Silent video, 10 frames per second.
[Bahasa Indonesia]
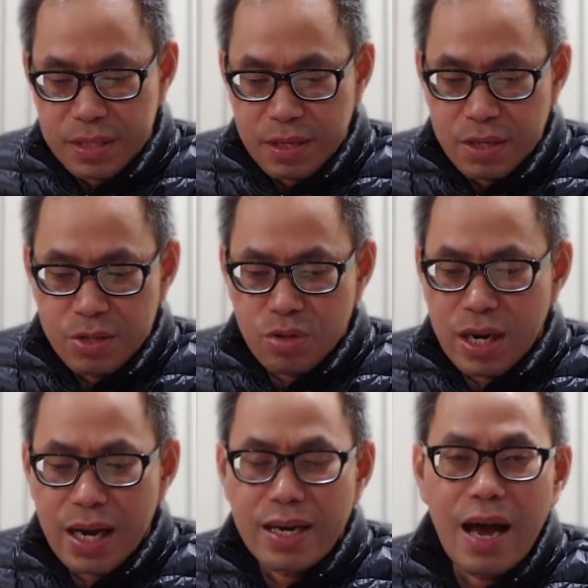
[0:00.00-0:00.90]

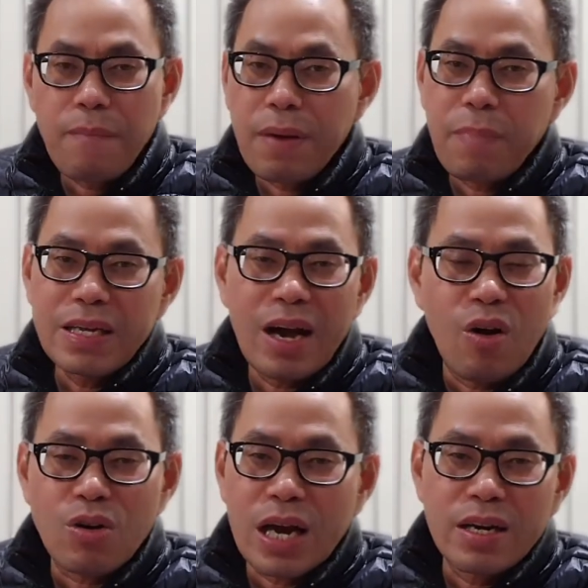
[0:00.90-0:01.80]
Saudara, kenapa banyak
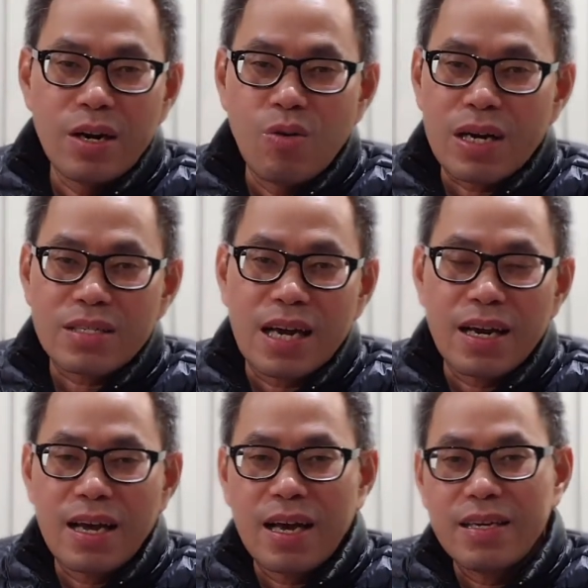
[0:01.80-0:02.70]
orang di luar
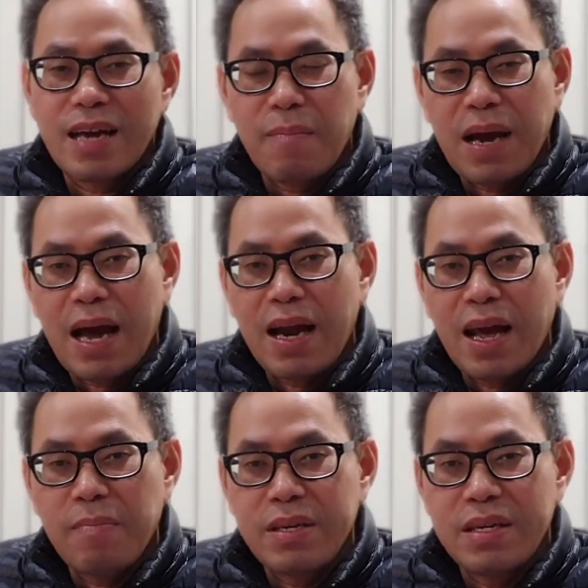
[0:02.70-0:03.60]
sana yang
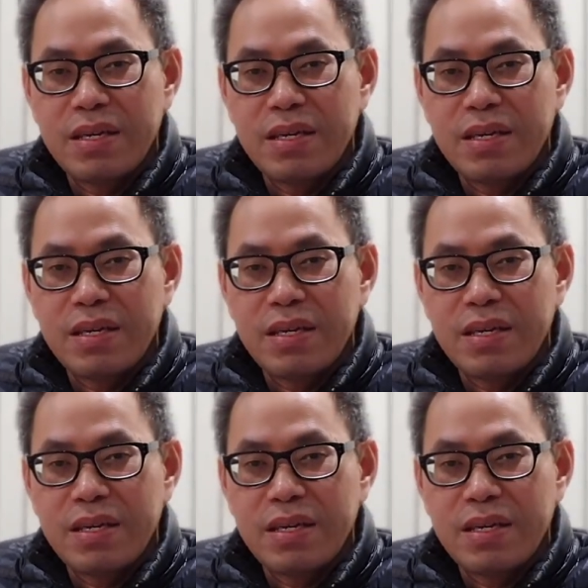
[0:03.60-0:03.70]
mengalami